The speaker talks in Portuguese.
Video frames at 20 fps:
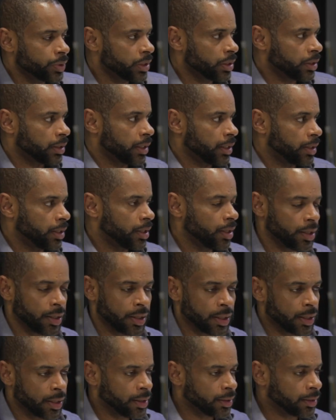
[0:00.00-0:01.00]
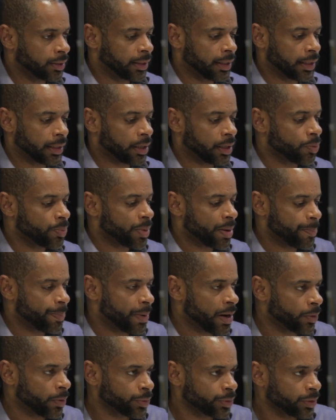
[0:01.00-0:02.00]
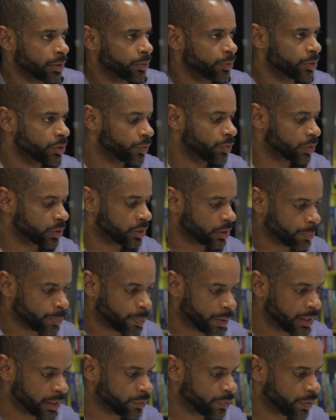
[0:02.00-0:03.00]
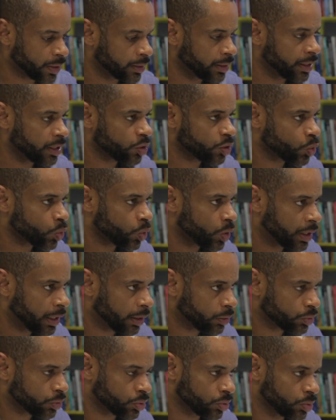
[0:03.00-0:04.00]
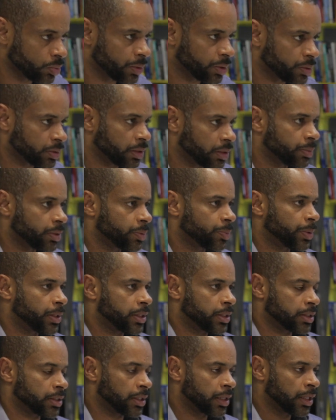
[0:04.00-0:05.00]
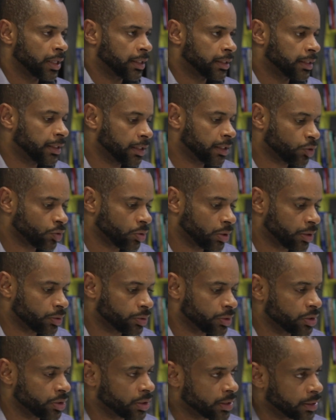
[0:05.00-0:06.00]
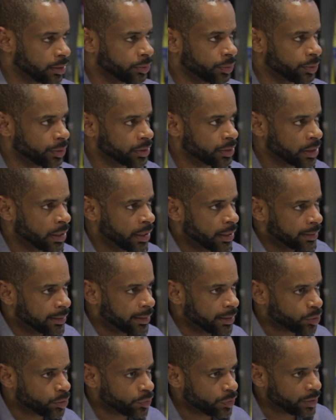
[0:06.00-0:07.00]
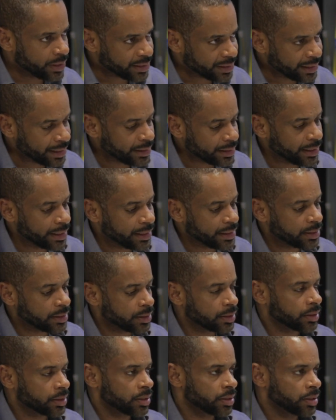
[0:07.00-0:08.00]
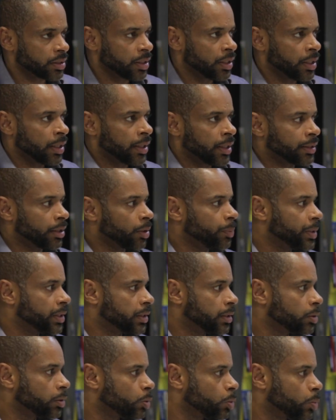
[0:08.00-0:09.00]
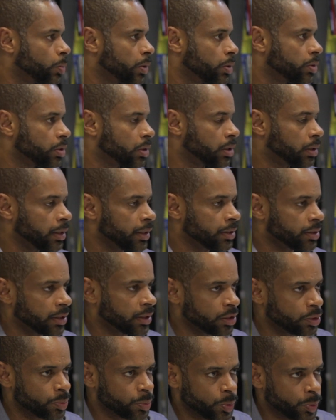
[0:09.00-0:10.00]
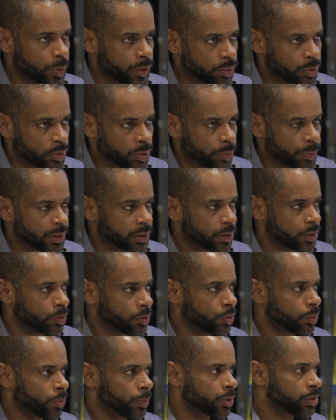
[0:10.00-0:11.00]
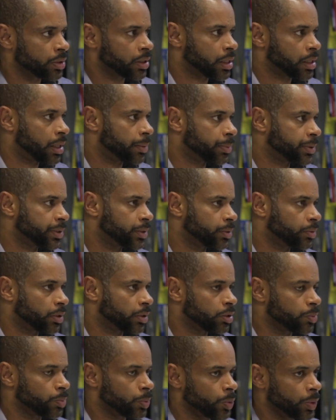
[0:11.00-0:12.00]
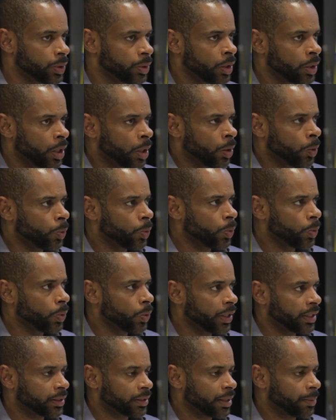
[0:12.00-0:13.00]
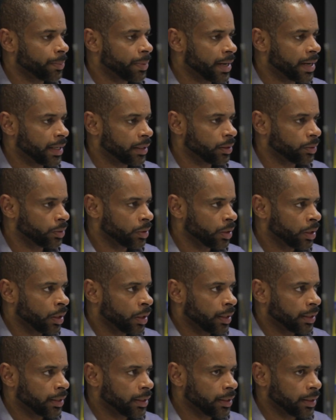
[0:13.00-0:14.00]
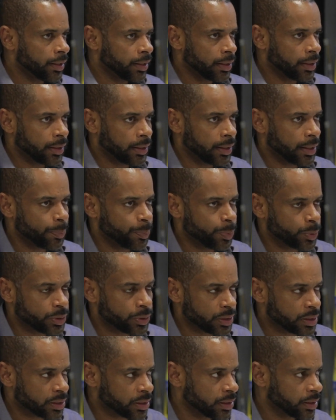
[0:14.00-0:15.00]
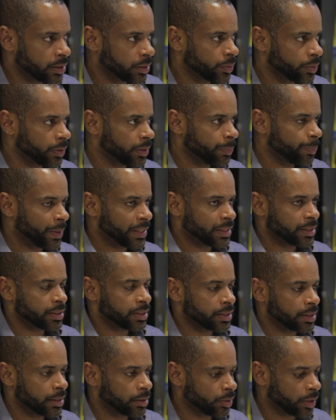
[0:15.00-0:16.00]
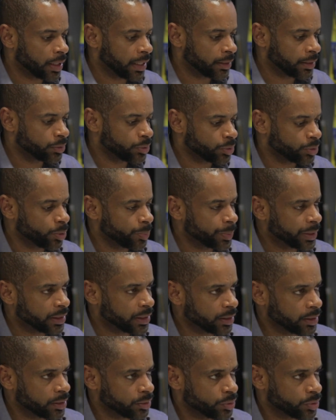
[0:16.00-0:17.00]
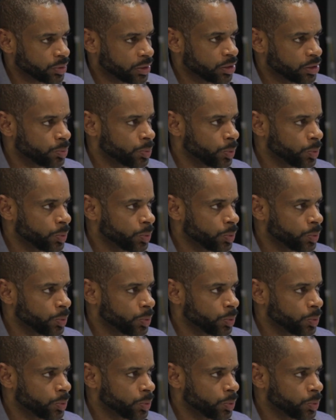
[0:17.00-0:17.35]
você tem que ter lá uma pauta onde você para e fala: "Deixa eu olhar os números da minha empresa, deixa eu olhar os indicadores, deixa eu ver as tendências". Está aumentando o número de clientes, está diminuindo, está aumentando o número de reclamação, está diminuindo. O retrabalho e reposição e peças saindo tá errado, está aumentando, está